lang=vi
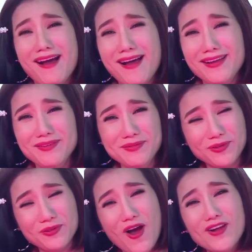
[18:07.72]
ơi,
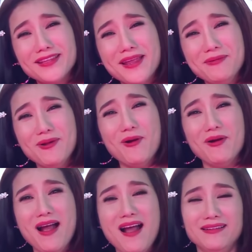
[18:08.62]
tôi thoát tim
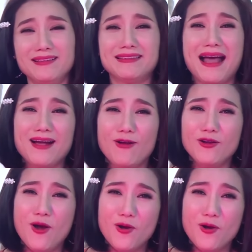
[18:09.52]
luôn á. Người ta có